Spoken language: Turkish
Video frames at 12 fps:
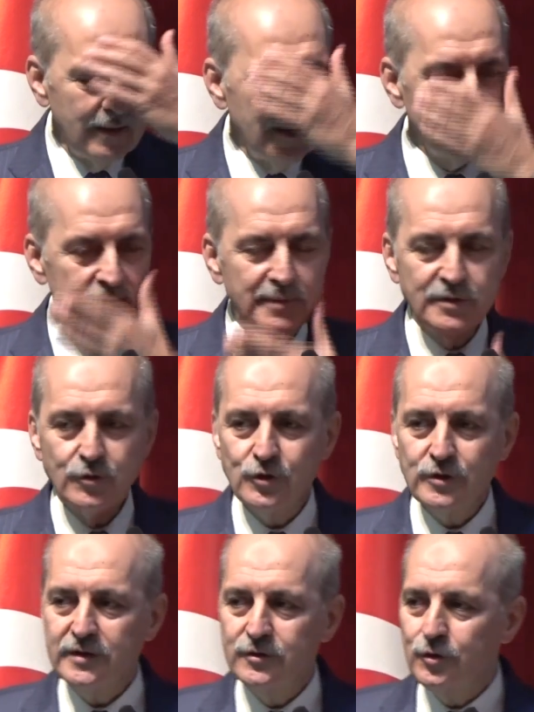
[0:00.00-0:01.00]
adamın
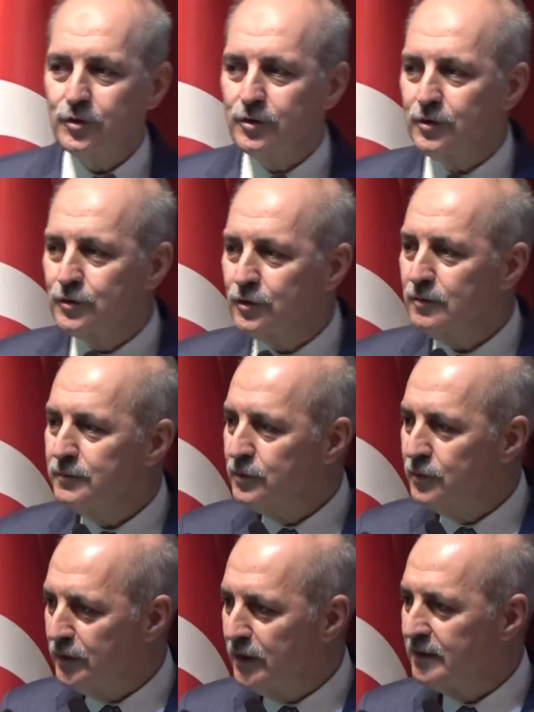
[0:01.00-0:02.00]
yüzüne tükürüyorsun
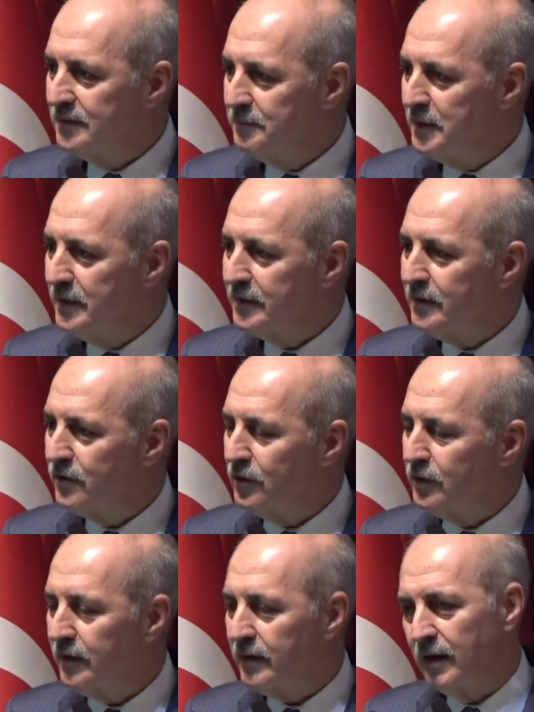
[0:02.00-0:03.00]
dünya milletleri
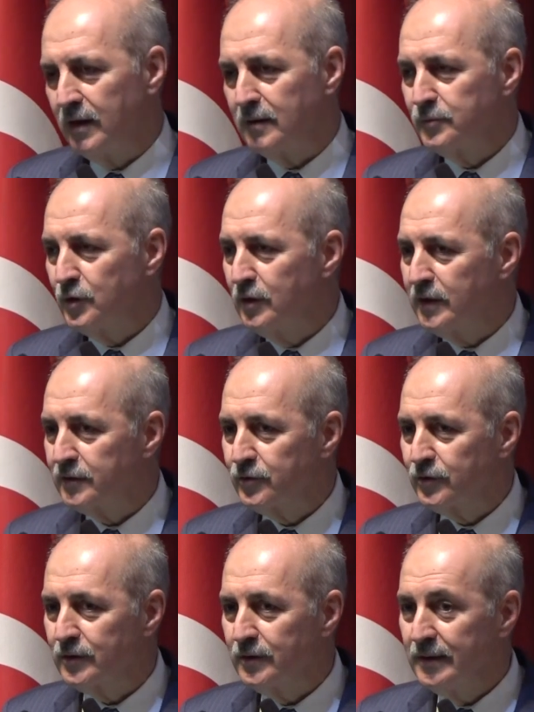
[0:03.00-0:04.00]
olarak elhamdülillah
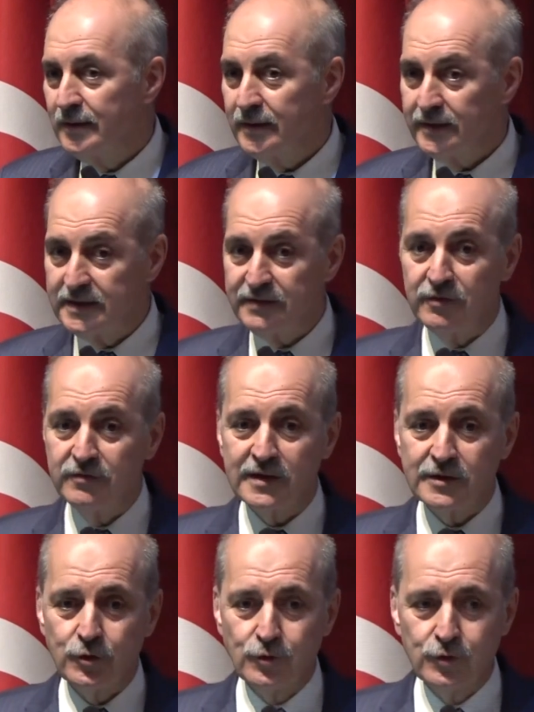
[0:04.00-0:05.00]
diyor. Hedefi
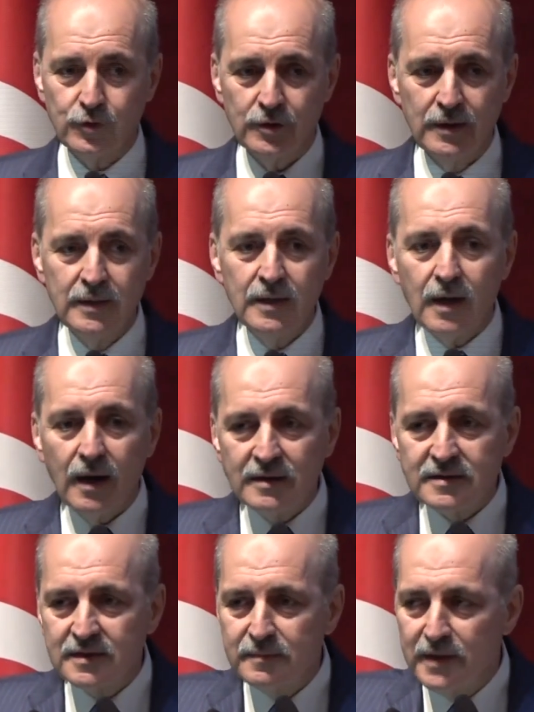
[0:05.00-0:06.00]
var çünkü.
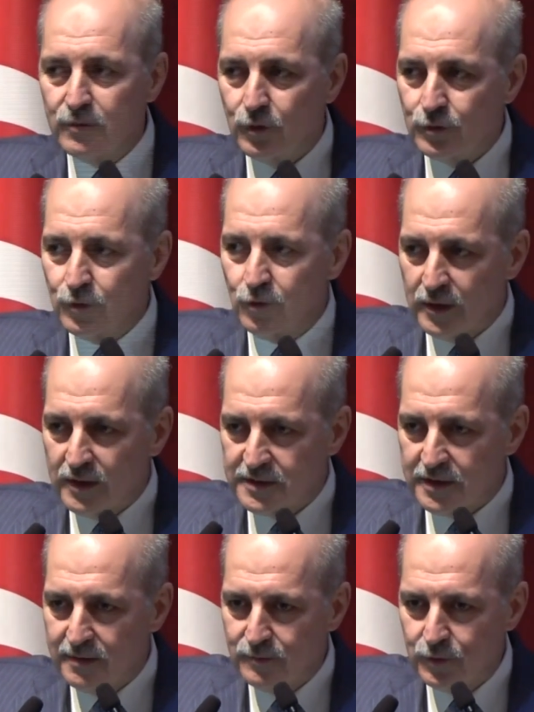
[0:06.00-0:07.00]
Arzı mevudu
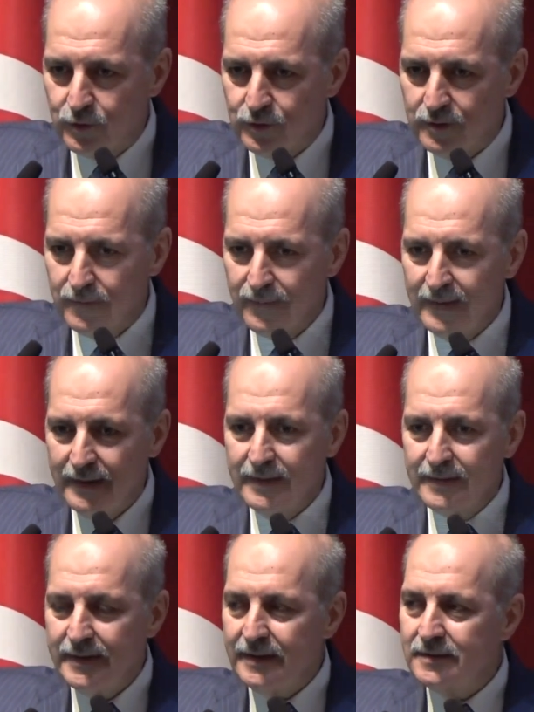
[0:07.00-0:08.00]
kuracağım diyor.
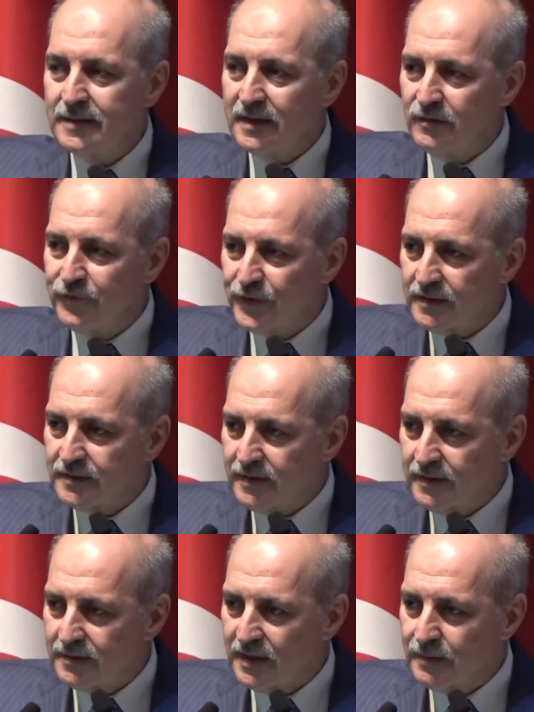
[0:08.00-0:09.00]
Nil'den
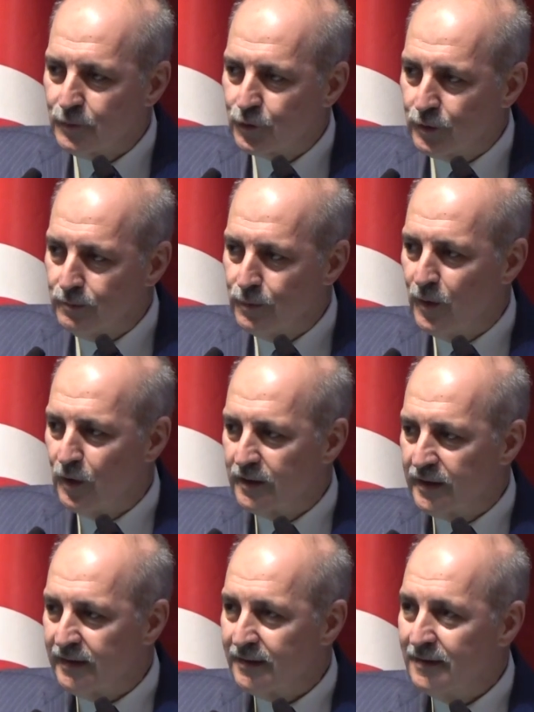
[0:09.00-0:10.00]
Fırat'a kadar bütün bu
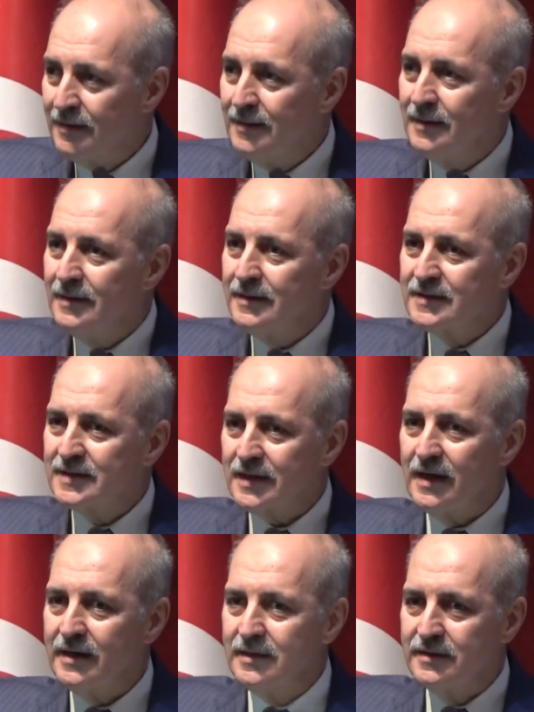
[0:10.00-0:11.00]
bölge
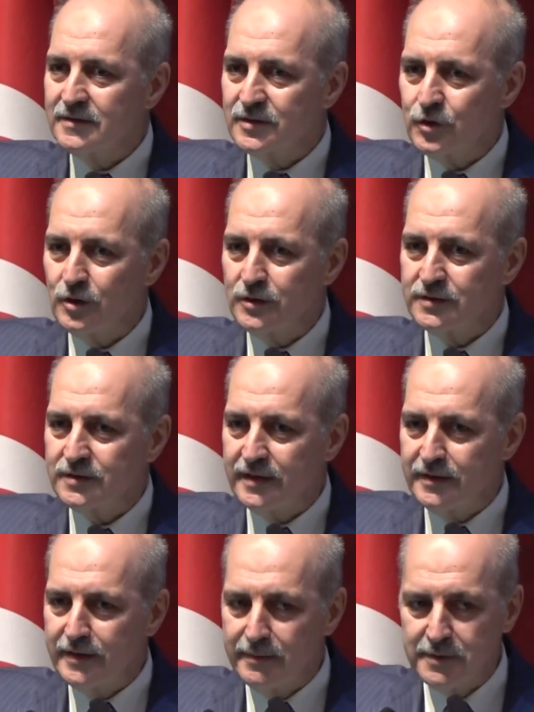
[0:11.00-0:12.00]
İsrail'in
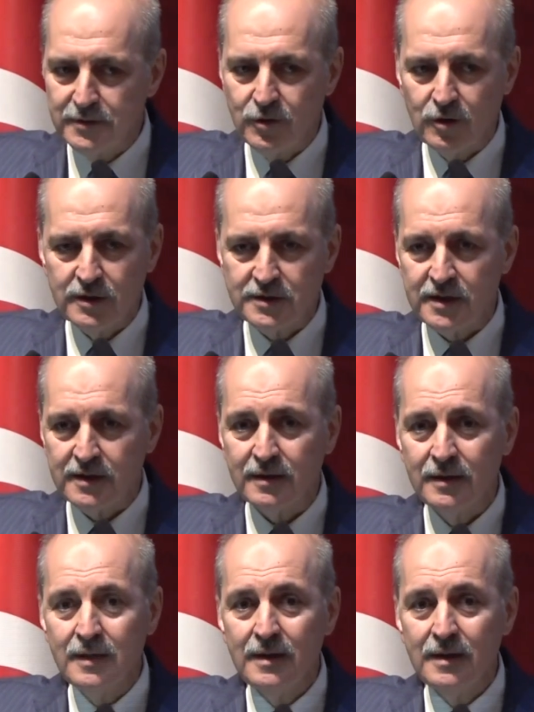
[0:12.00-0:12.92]
Siyonistlerin emrinde olacak.